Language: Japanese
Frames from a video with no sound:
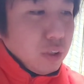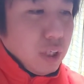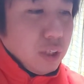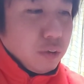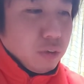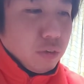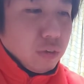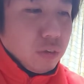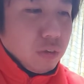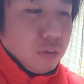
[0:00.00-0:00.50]

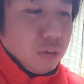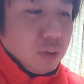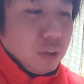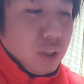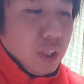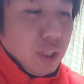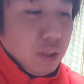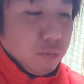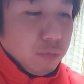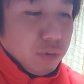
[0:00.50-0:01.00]
なる
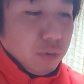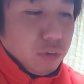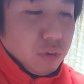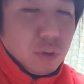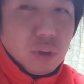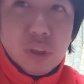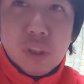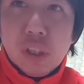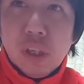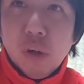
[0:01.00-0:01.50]
成分
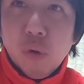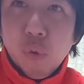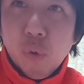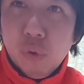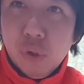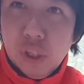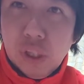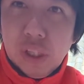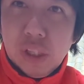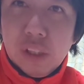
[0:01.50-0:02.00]
が
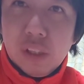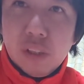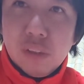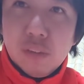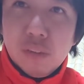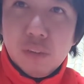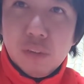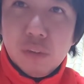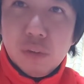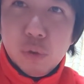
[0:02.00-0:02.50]
多い
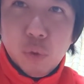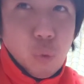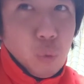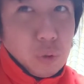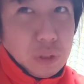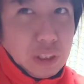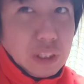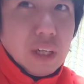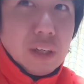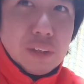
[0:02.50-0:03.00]

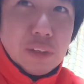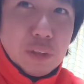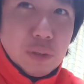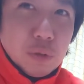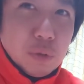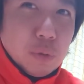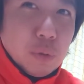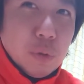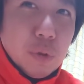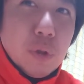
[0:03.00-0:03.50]
ように感
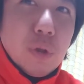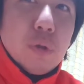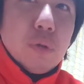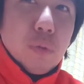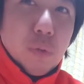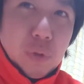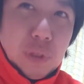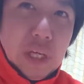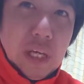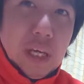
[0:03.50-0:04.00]
じる
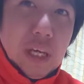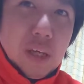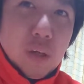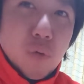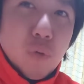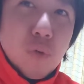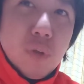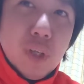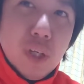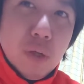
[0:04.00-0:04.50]
ので、
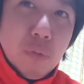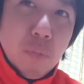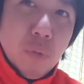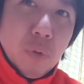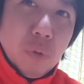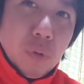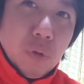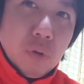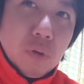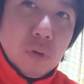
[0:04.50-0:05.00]
これは
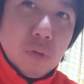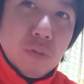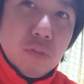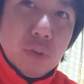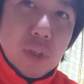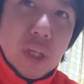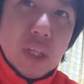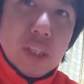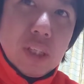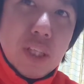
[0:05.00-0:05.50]
も
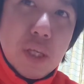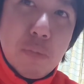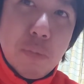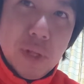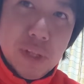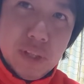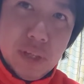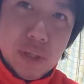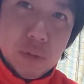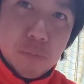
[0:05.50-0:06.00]
う使ってい
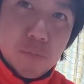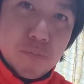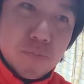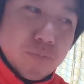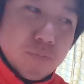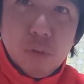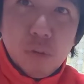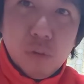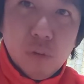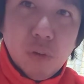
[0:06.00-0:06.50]
ません。
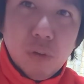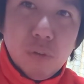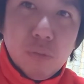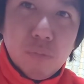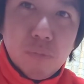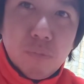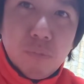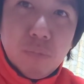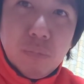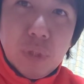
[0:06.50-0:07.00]
この
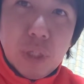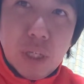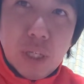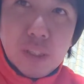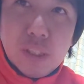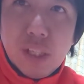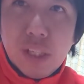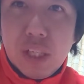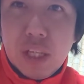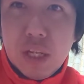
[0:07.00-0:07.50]

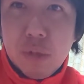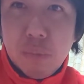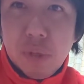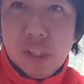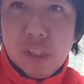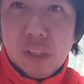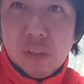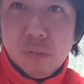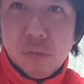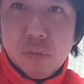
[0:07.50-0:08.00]
畠
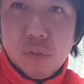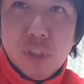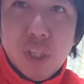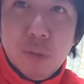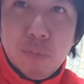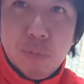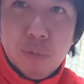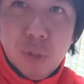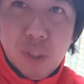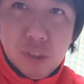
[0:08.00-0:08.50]
山さんの
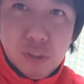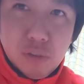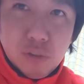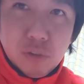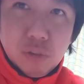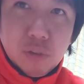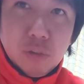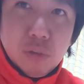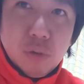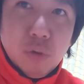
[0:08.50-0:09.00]

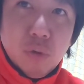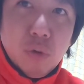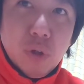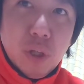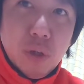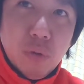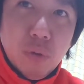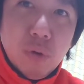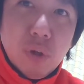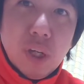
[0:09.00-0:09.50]
グラブワックス、こ
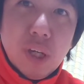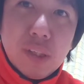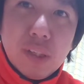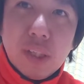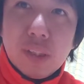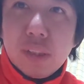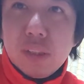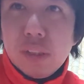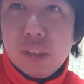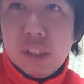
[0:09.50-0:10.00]
れをか
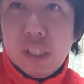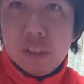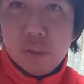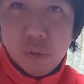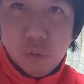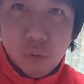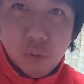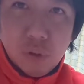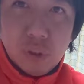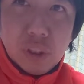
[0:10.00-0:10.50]
さついた
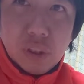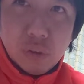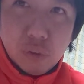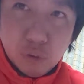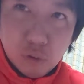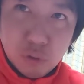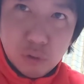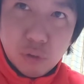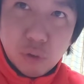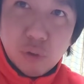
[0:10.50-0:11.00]
ところに
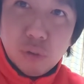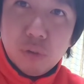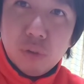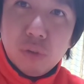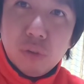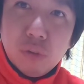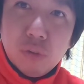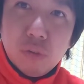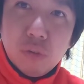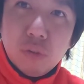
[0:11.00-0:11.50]
塗るという、
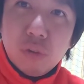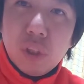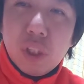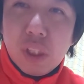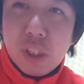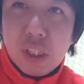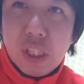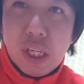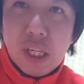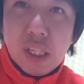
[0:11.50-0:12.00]
そう
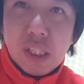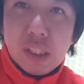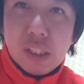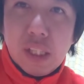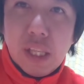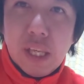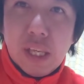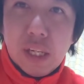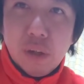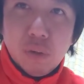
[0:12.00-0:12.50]
いった手